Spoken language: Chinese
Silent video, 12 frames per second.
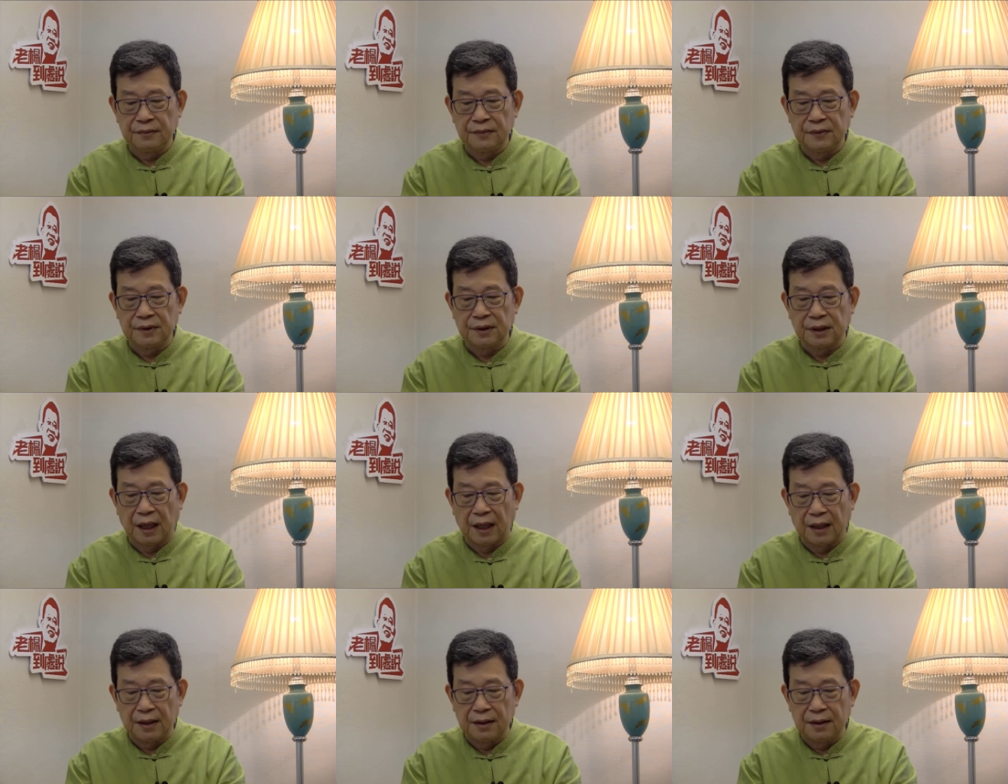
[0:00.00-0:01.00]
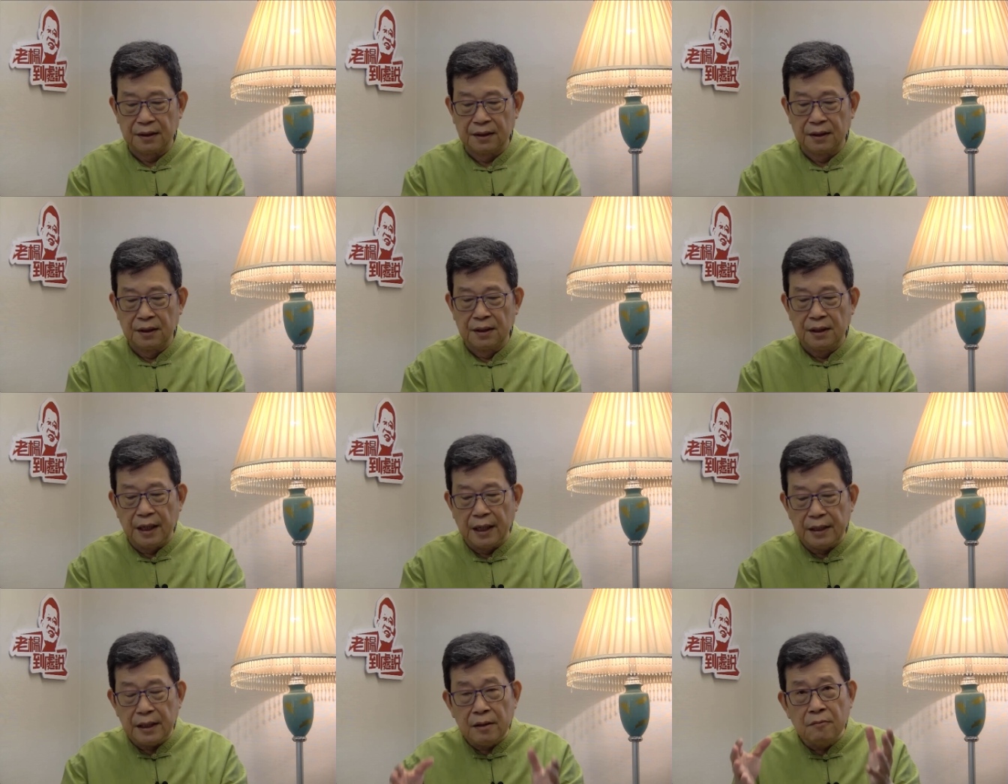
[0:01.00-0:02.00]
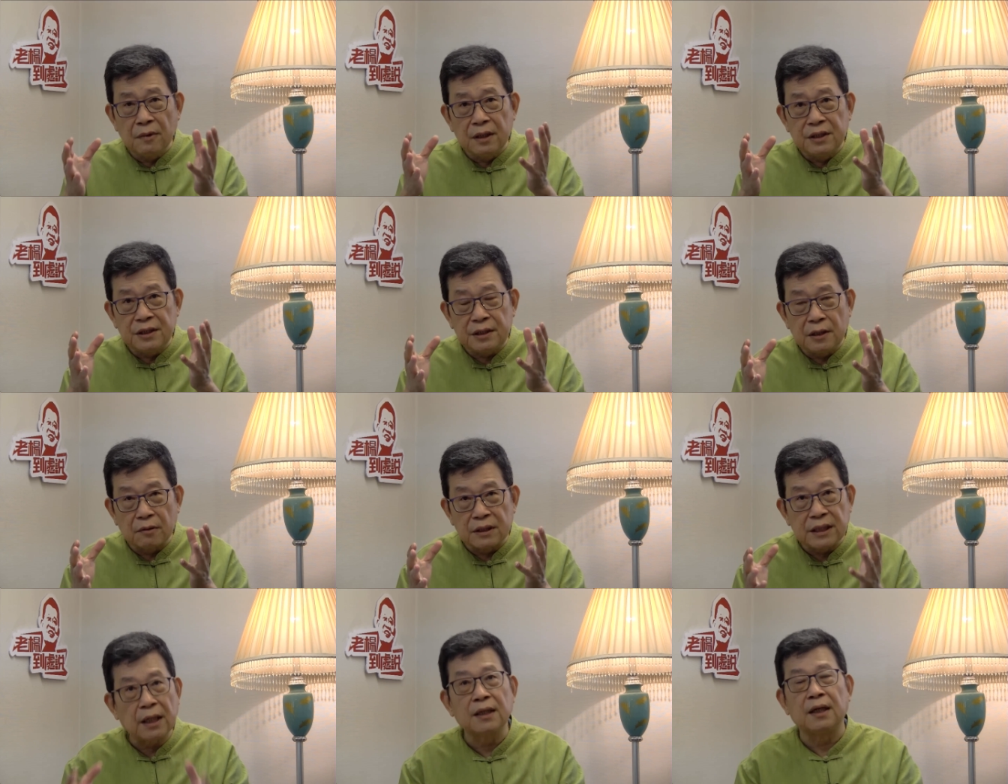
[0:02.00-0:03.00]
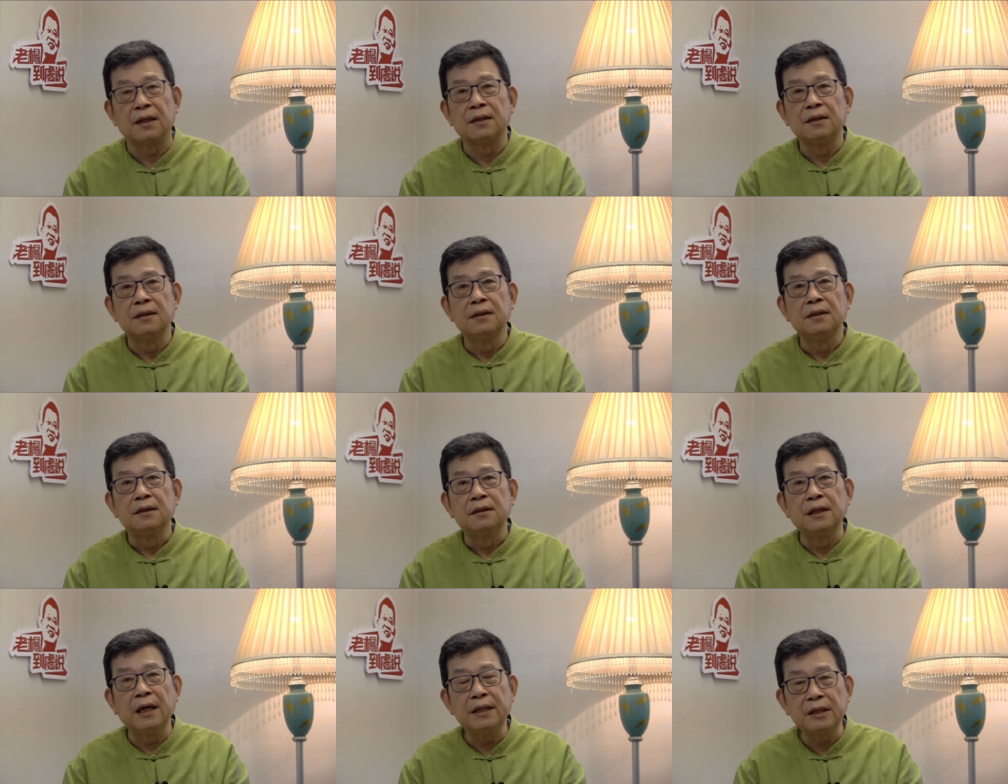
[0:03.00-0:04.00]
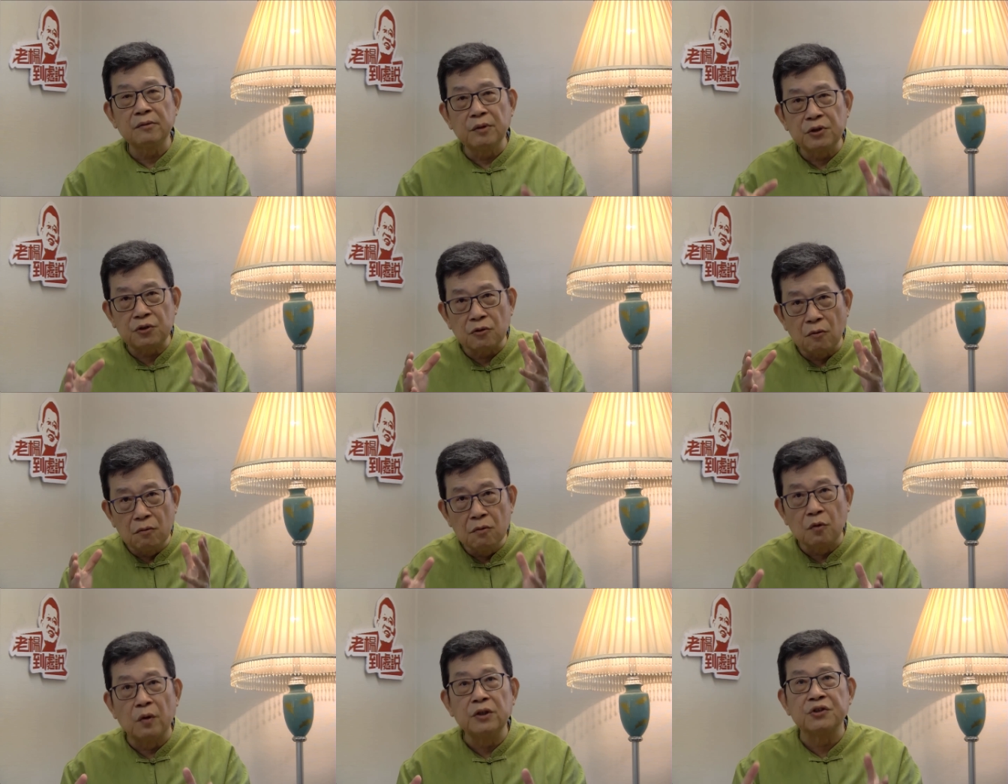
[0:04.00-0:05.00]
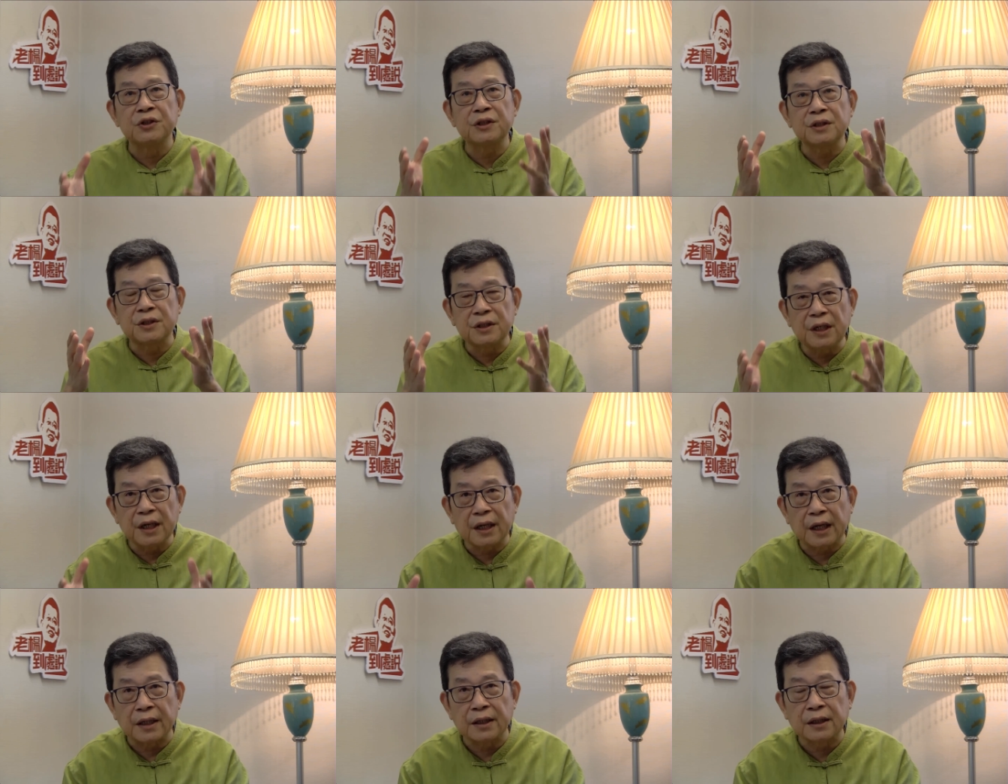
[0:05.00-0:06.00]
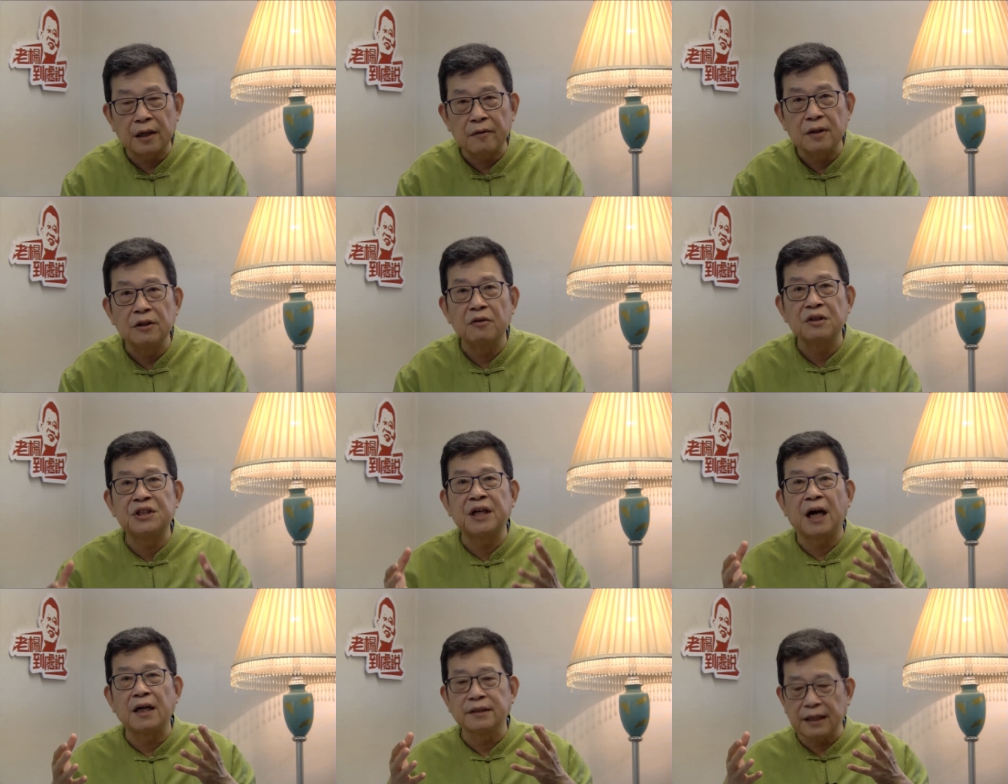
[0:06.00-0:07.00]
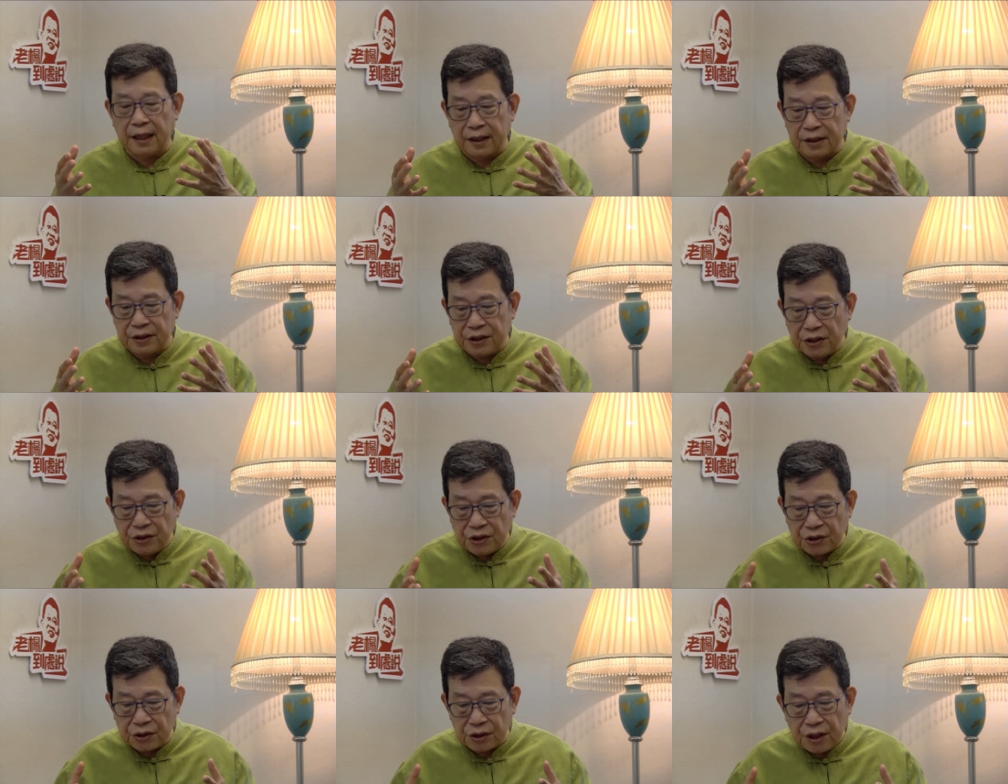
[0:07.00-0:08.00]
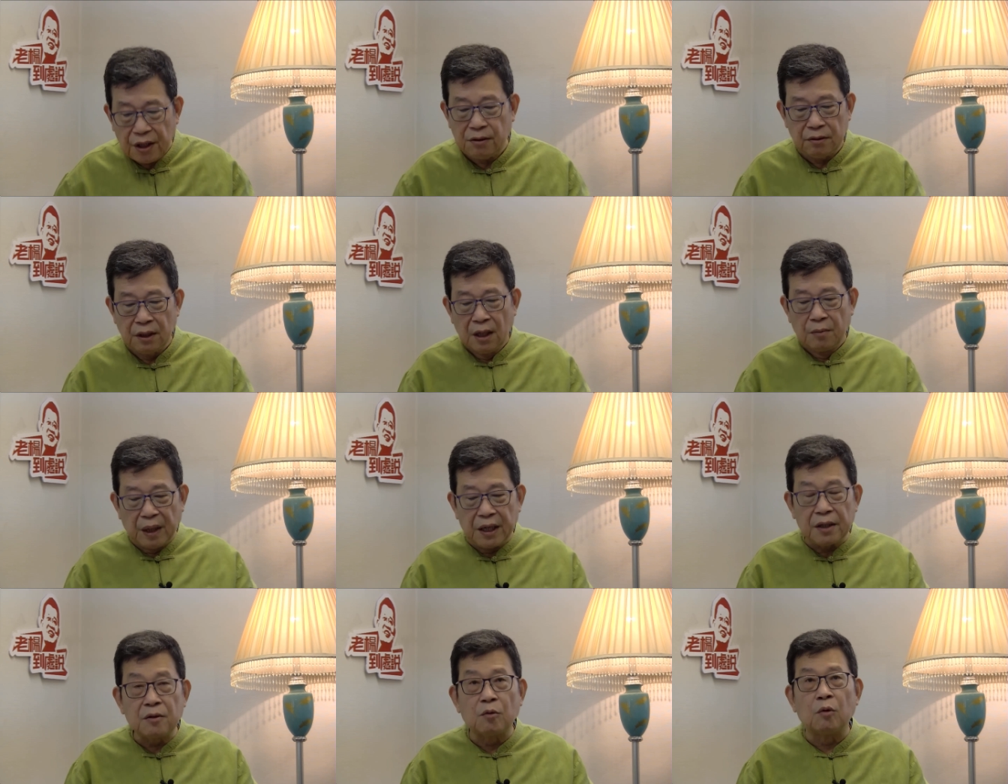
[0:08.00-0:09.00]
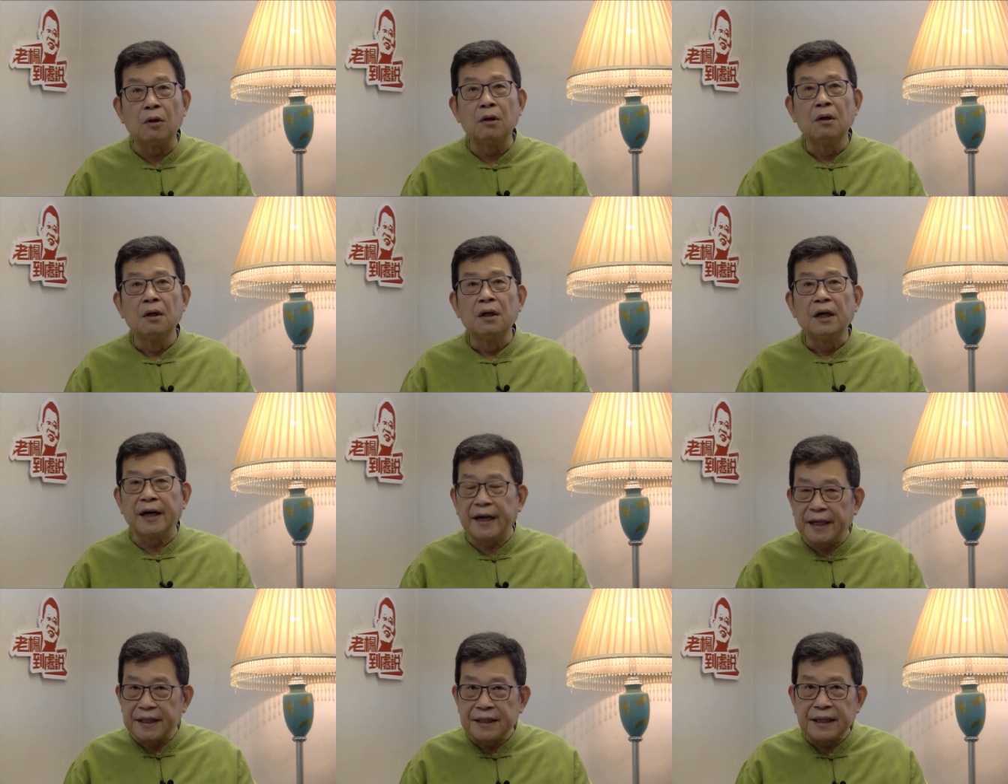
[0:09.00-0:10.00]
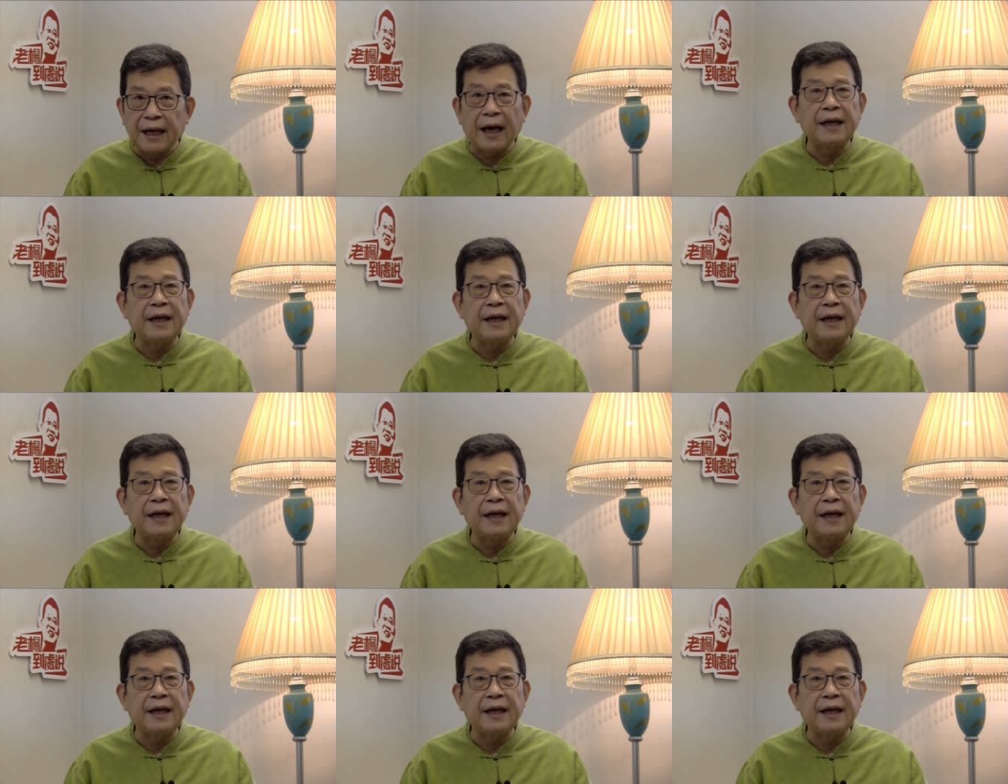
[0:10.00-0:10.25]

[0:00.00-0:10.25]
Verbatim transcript: 的。啊，也因为有了香港。也因为中国有四十年的改革开放，有一个强大的经济实力，美国很难